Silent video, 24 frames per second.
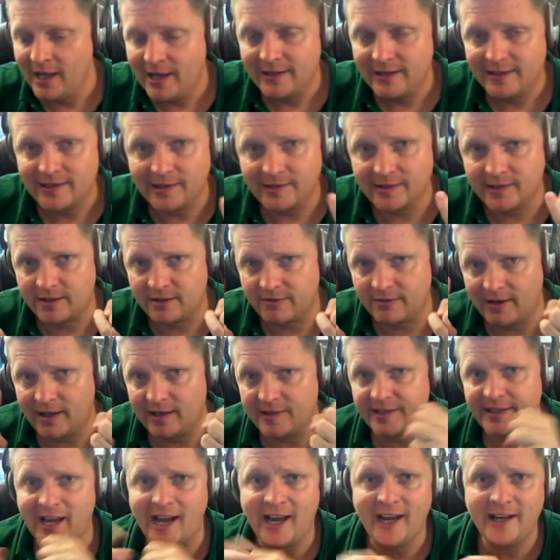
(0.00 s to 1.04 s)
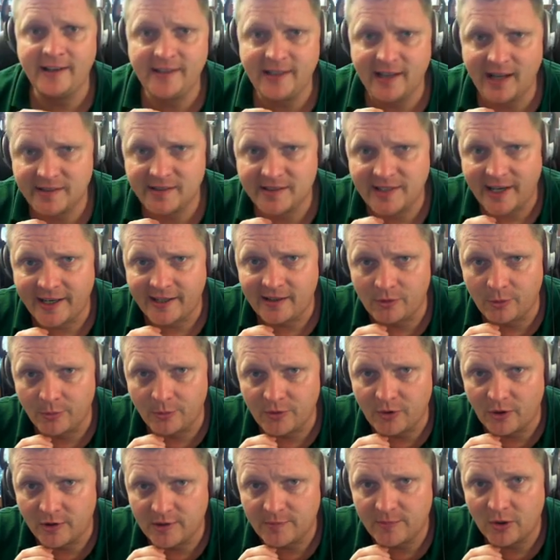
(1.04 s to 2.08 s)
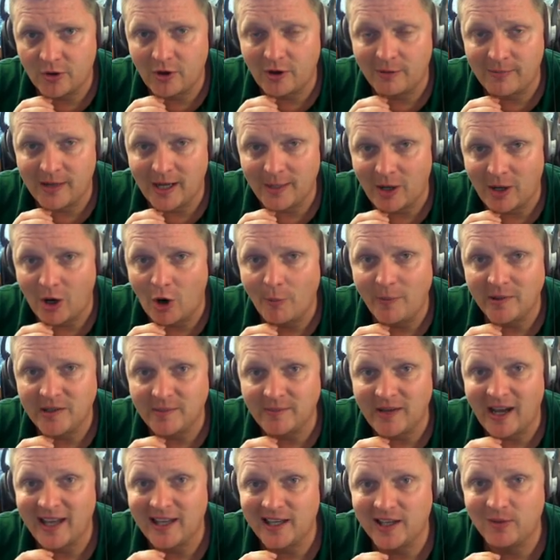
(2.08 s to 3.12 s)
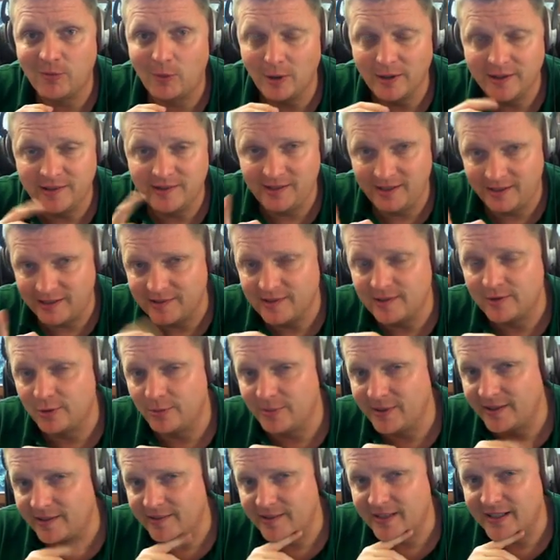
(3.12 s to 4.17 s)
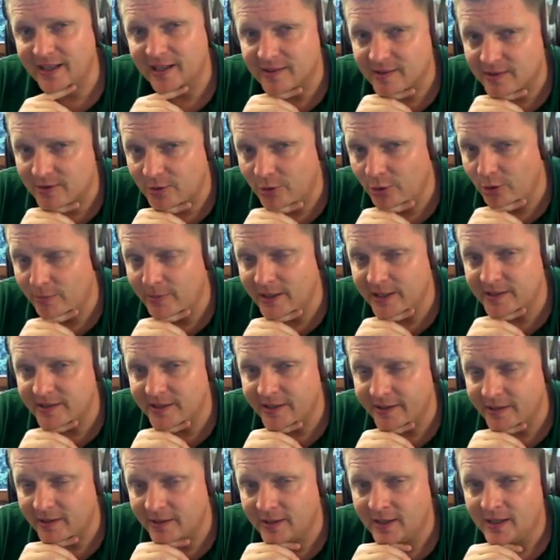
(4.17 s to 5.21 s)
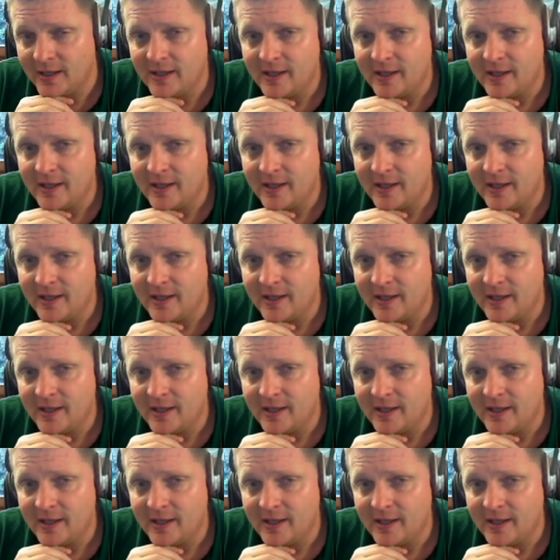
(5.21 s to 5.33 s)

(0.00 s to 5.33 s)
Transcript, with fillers: dass ich quasi ein Jahr Tidal umsonst bekommen habe, auch mit dem High Quality. Das ist übrigens ne ganz cool bei Tidal.